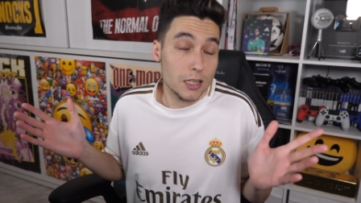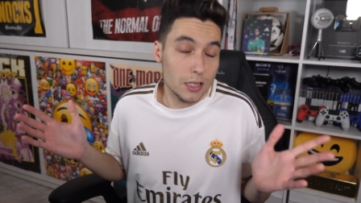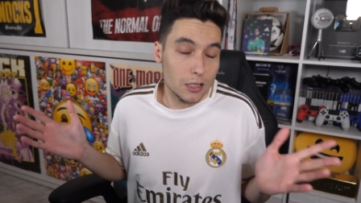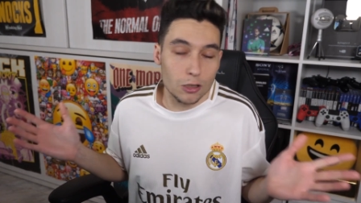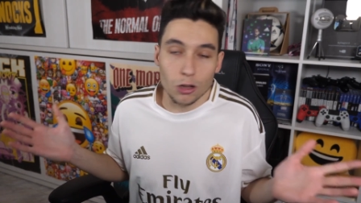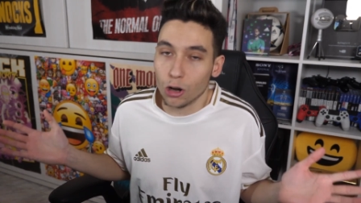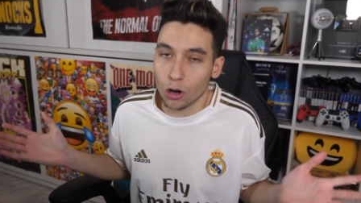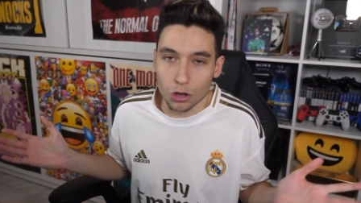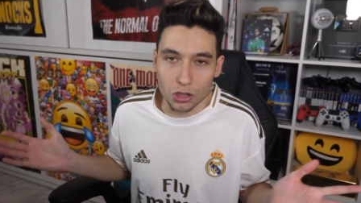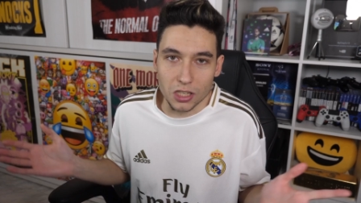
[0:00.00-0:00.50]

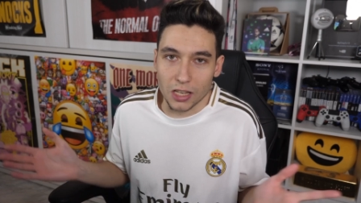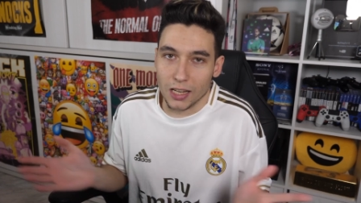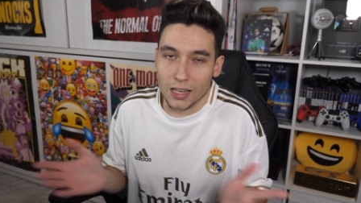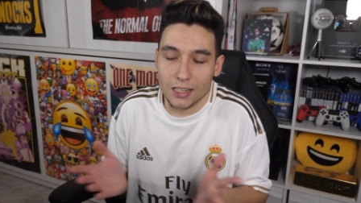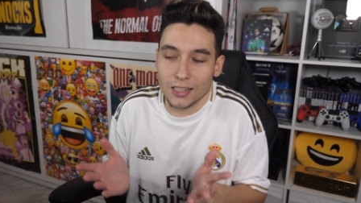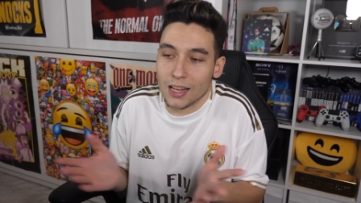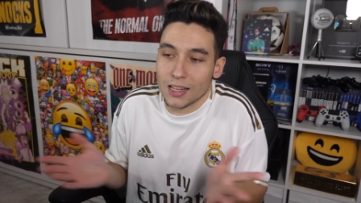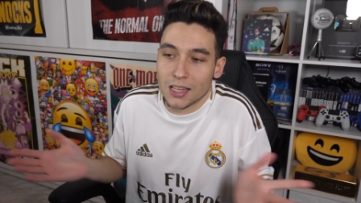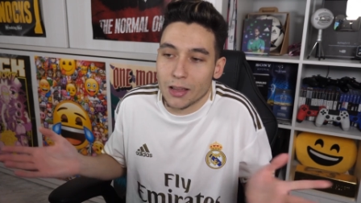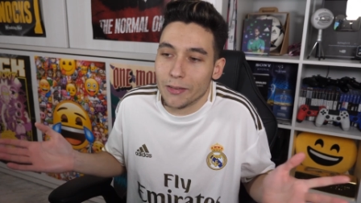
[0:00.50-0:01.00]
No lo sé,
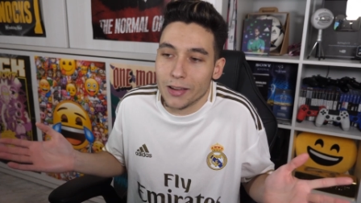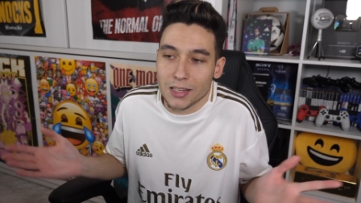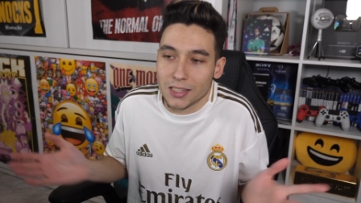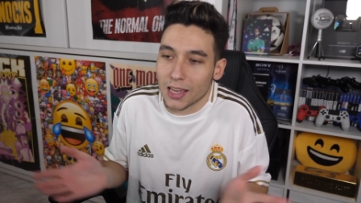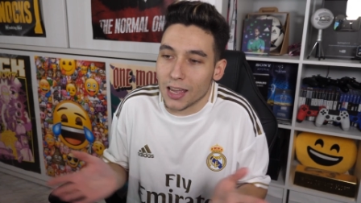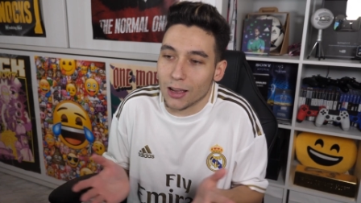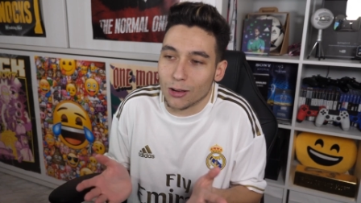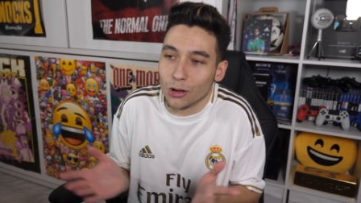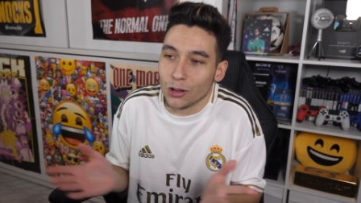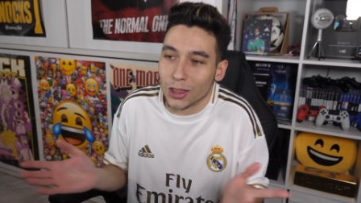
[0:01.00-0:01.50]
ya sabéis
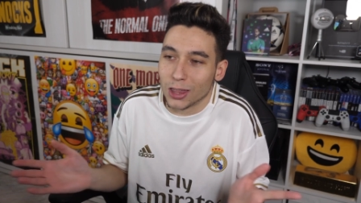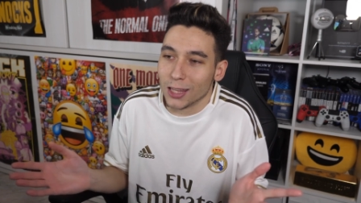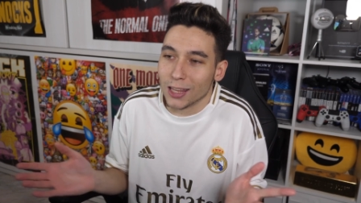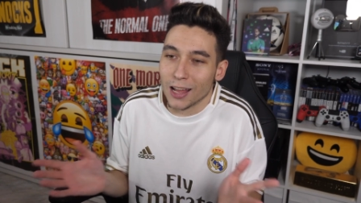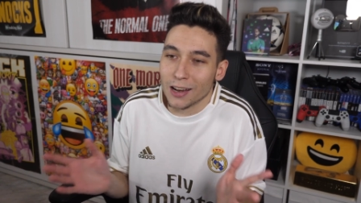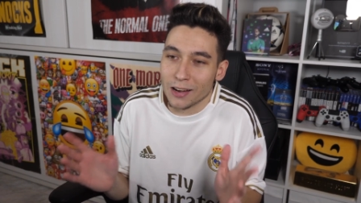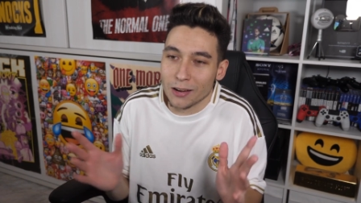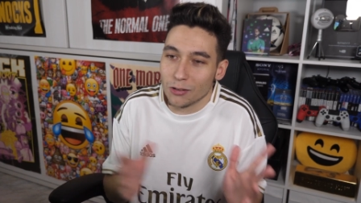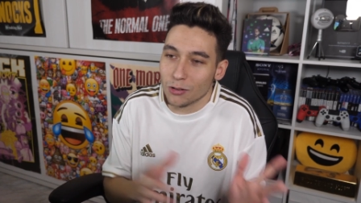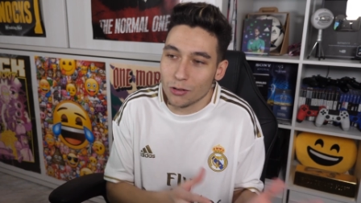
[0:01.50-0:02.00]
que con
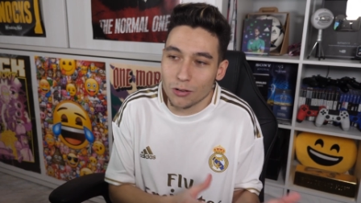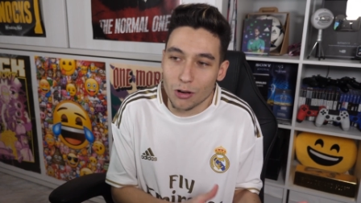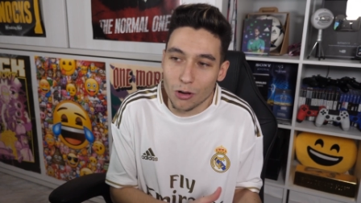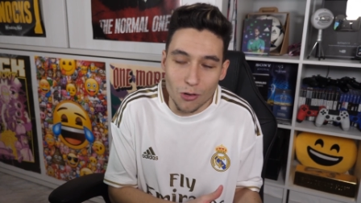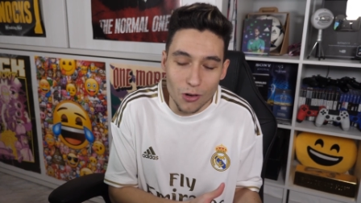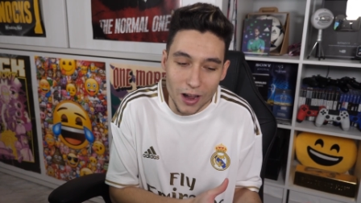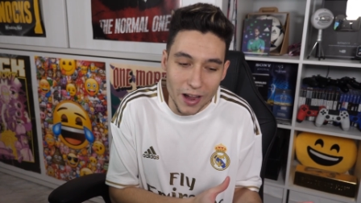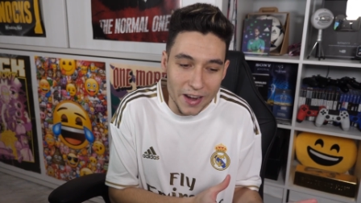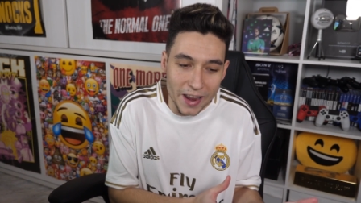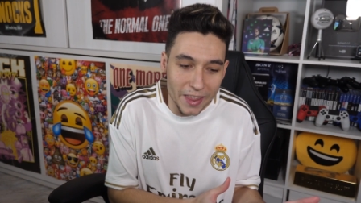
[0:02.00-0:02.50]
Zidane
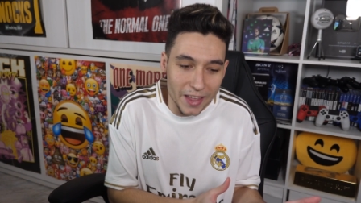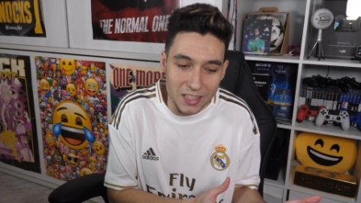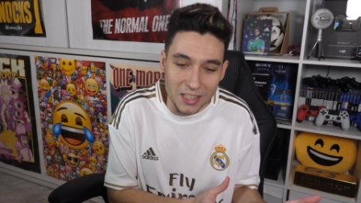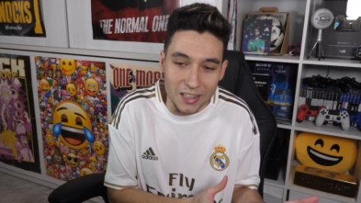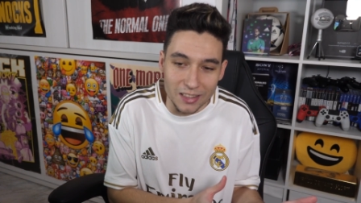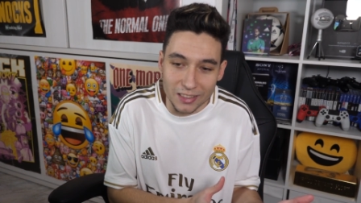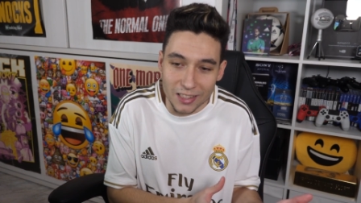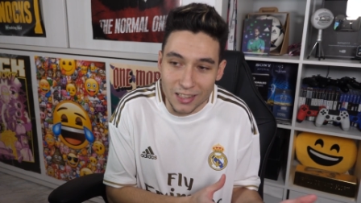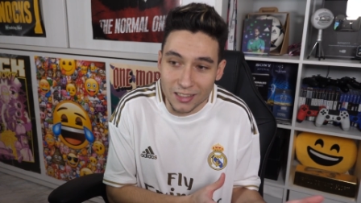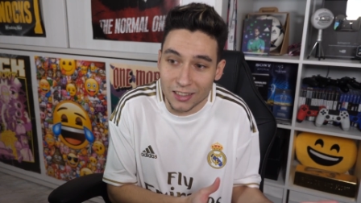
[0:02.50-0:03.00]
nunca nada es
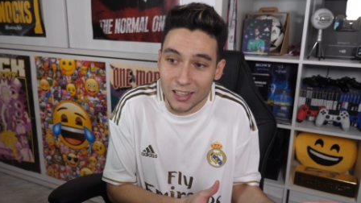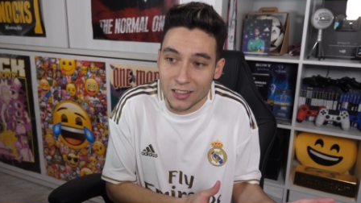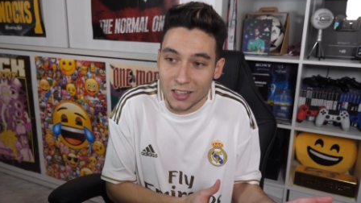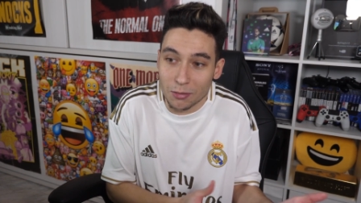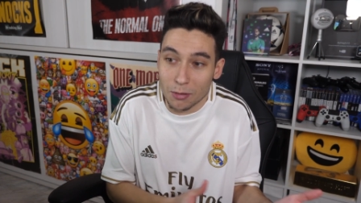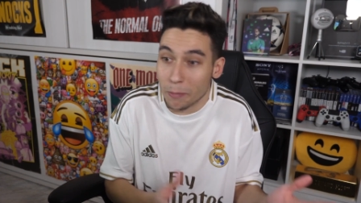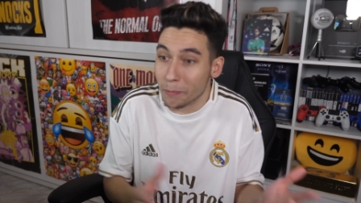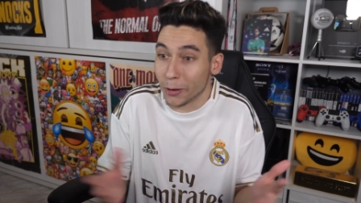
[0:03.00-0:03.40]
entendible,